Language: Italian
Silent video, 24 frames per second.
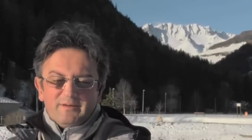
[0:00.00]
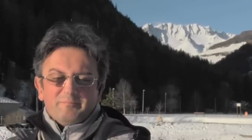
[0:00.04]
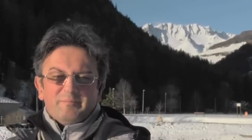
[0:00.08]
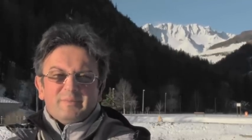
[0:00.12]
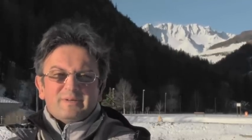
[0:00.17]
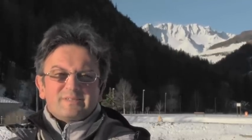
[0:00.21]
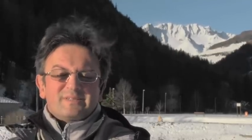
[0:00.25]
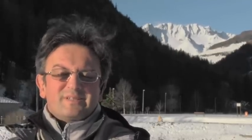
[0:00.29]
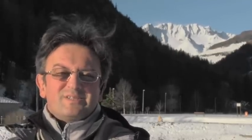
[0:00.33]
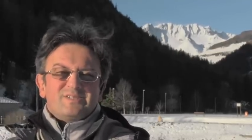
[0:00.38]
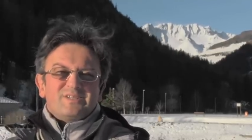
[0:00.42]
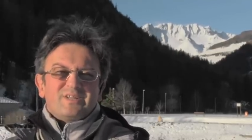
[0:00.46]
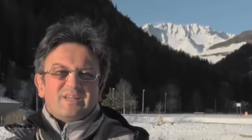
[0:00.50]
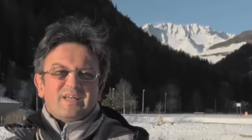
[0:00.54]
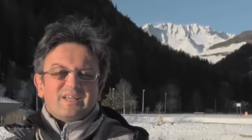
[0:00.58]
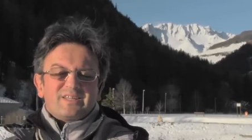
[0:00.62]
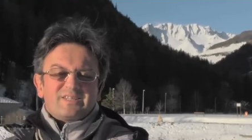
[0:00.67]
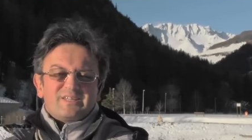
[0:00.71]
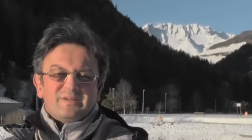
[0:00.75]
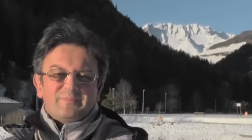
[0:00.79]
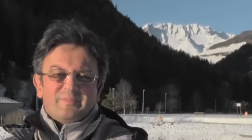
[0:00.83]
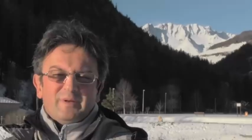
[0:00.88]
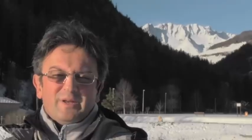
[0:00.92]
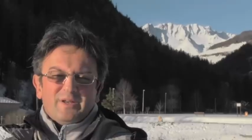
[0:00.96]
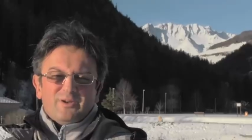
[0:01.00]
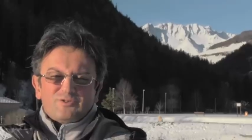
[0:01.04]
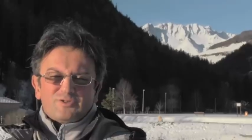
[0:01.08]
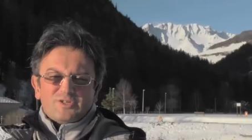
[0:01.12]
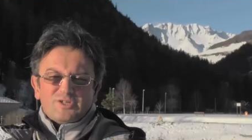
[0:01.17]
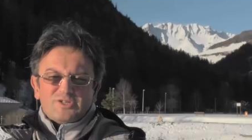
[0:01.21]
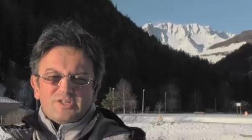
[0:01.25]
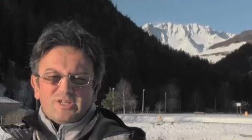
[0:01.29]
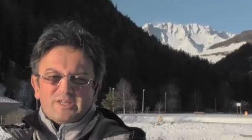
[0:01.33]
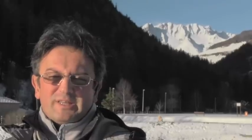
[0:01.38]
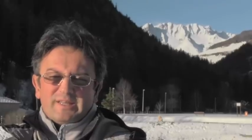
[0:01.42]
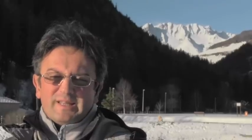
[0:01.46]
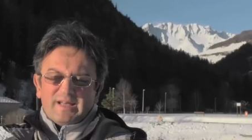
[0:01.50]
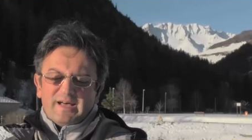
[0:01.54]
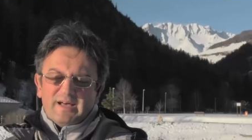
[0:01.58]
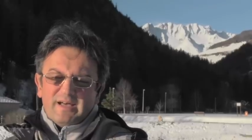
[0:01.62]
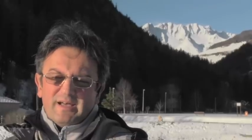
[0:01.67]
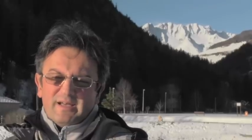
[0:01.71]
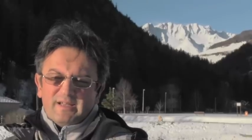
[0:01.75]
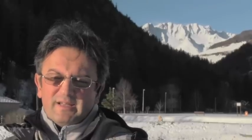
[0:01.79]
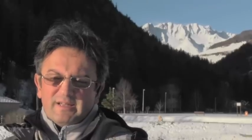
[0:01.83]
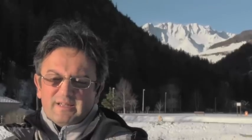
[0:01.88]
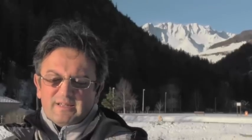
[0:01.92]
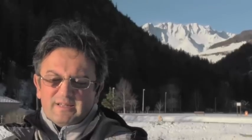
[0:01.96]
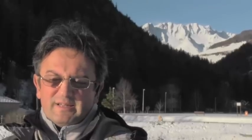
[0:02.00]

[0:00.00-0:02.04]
basta girarsi per le nostre città